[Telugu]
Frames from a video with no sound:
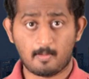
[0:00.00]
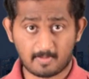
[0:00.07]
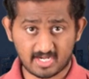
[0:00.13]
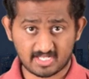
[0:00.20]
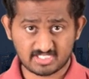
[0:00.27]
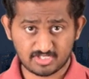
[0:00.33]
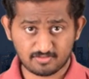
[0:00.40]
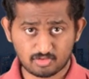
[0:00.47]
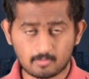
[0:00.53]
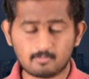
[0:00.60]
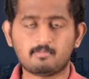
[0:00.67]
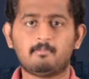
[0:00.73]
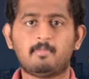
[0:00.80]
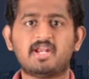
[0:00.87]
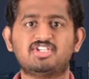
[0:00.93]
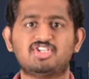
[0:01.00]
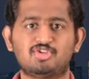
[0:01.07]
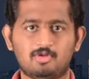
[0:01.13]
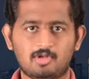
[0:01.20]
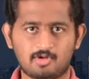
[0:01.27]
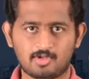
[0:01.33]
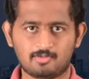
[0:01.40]
మన జీవితం మన
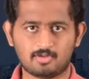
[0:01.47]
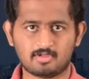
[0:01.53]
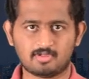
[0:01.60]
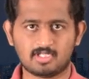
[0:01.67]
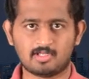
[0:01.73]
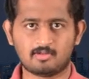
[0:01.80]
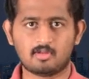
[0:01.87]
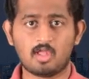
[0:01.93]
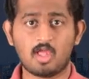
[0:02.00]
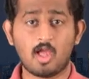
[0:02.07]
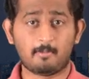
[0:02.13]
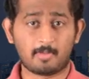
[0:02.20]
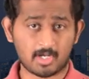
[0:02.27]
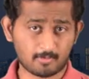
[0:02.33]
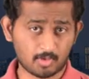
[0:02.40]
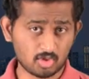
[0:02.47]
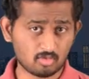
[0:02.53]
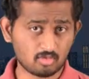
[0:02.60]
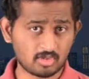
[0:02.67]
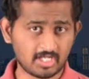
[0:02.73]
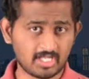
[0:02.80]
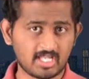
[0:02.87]
చేతుల్లోనే ఉంటుంది మనం
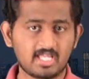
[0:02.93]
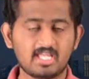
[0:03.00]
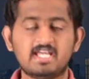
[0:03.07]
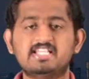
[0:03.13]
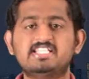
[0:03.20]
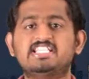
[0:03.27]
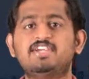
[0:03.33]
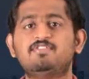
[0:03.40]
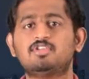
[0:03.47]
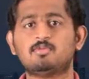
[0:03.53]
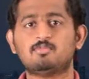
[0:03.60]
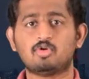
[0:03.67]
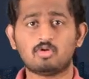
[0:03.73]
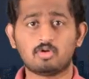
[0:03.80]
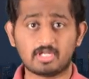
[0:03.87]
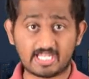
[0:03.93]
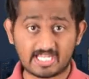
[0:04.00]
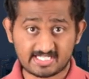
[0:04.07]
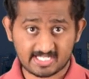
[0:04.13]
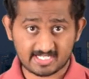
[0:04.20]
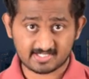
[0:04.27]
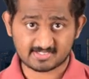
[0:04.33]
అనుకుంటే జీవితంలో
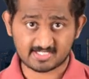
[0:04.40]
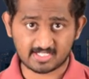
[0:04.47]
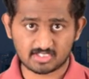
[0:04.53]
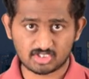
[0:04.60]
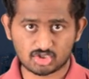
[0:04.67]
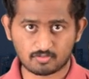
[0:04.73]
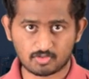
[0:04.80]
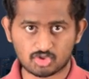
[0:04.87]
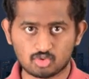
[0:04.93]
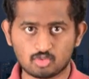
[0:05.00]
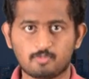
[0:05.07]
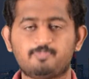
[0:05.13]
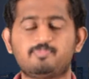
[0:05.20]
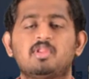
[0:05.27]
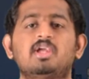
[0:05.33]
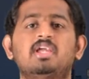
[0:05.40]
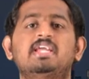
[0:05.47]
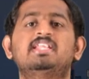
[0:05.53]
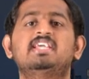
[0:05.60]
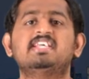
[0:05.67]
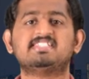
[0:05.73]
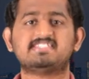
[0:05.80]
ఏదైనా సాధించవచ్చు
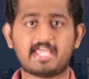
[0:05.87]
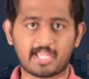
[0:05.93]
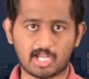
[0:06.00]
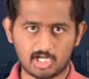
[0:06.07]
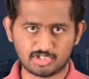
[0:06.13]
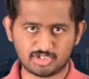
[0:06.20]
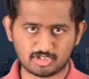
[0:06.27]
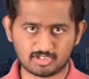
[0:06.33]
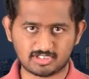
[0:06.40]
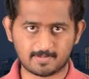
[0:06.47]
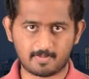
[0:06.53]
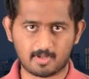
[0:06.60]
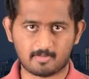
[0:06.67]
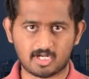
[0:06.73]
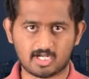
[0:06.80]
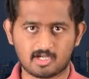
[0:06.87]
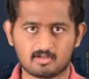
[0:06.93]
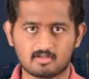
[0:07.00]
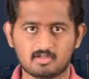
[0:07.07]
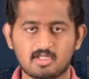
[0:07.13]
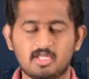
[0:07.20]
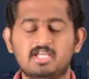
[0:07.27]
ఇది సైకాలజిస్టులు చెప్పే మాట
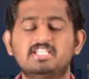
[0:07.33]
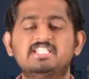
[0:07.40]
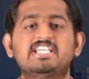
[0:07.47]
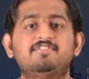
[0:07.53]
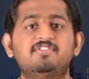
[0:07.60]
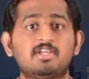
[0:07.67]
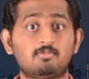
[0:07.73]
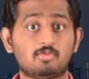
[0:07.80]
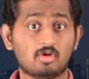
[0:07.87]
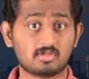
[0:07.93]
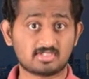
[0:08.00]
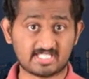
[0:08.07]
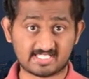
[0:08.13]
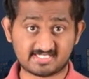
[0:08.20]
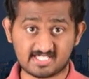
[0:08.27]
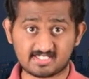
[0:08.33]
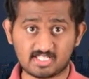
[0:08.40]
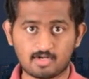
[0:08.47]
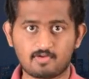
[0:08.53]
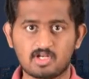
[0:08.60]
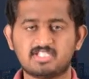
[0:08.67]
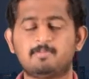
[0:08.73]
జీవితంలో సక్సెస్
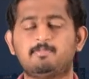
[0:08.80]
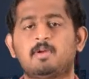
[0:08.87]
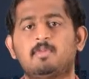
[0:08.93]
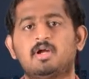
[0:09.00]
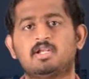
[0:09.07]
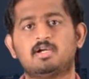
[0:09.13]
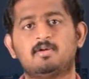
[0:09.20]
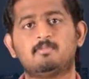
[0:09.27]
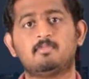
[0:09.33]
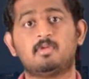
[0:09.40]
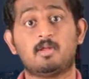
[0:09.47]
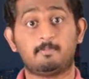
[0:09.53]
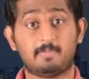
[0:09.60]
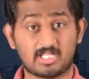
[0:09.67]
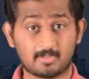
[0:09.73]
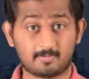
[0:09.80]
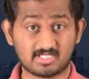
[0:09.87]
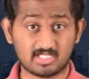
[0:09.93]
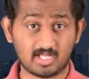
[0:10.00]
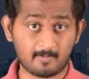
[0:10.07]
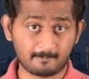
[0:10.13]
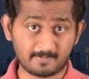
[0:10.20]
అయిన వాళ్ళు చెప్పే మాట పెద్ద
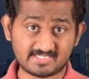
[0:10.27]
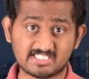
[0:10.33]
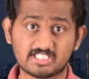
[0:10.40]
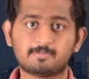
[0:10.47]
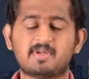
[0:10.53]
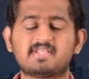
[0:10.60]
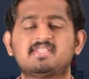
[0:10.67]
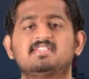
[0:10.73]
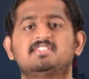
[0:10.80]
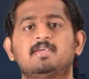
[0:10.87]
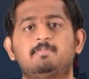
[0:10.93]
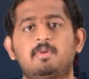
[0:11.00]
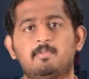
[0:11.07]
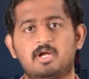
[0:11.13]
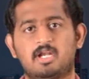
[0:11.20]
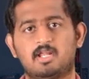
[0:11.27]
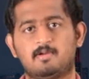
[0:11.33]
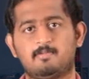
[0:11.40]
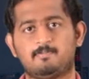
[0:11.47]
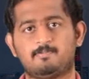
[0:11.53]
పెద్ద బిజినెస్ పర్సన్స్ చెప్పే మాట